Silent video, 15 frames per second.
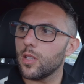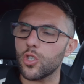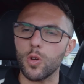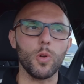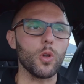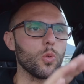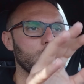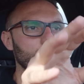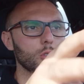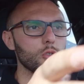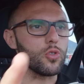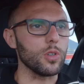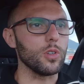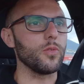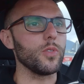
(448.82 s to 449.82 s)
diciamo il quarto
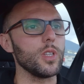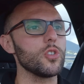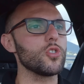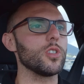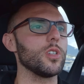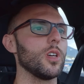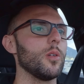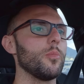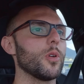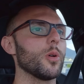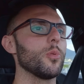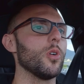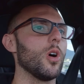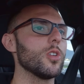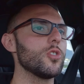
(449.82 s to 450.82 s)
giorno finisce
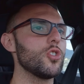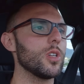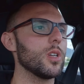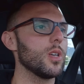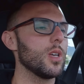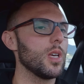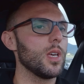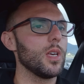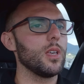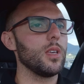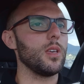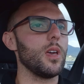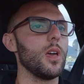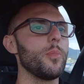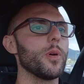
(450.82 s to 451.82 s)
proprio oggi.
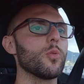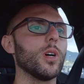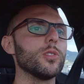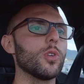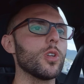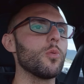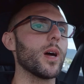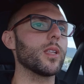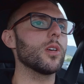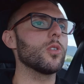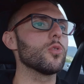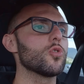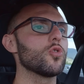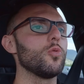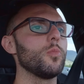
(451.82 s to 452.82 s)
Eh, per quanto riguarda i
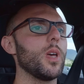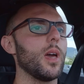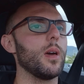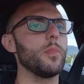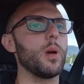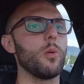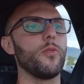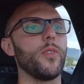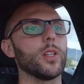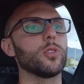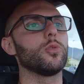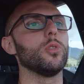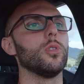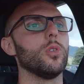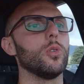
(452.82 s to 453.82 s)
consumi abbiamo
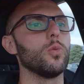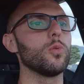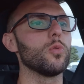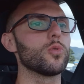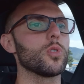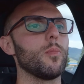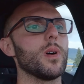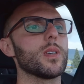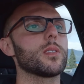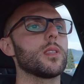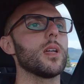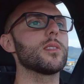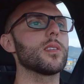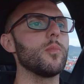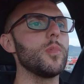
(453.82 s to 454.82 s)
fatto un uso
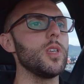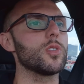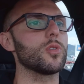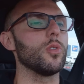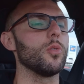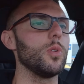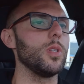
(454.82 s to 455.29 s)
abbastanza misto,